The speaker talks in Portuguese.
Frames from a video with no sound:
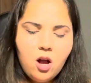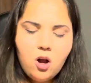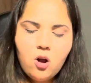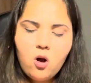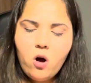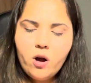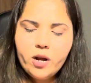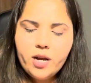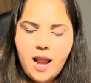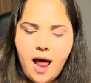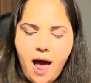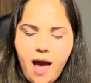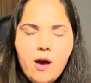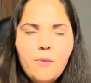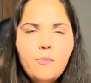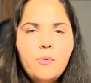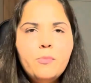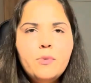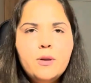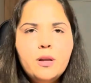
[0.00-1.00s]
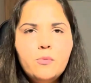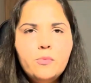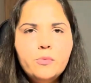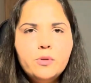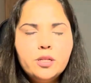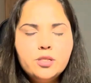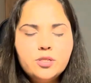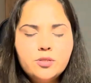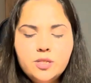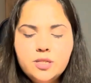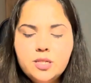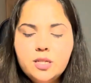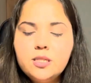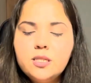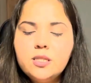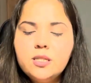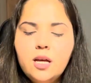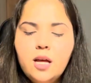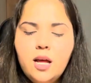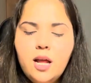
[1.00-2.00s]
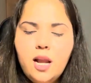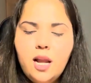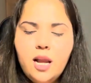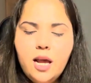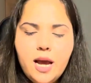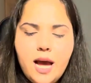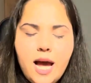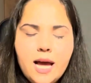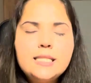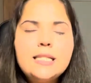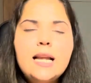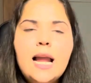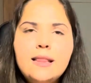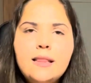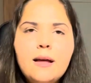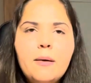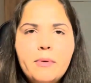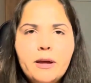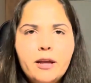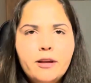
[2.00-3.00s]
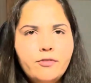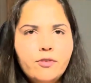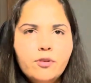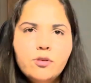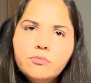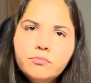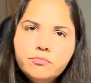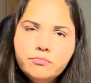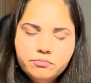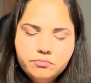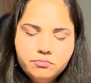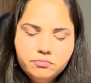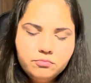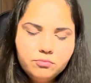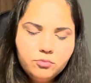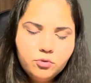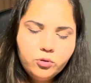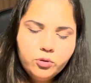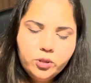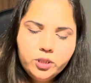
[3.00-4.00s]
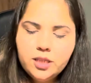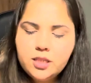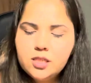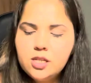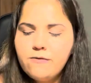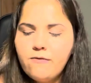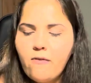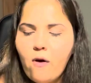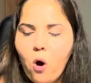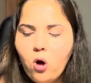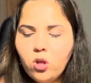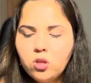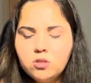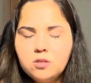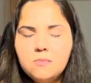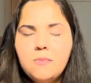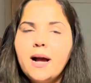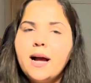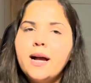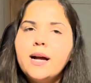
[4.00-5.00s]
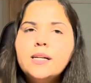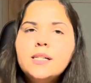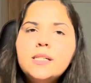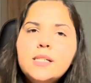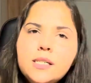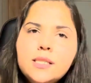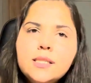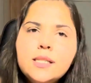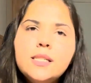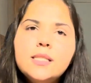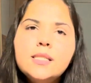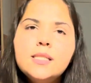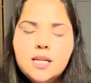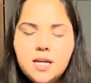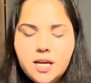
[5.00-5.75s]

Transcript: Corre lá, eu publico muitas coisas legais lá também, viu? Muitas fotos bacanas,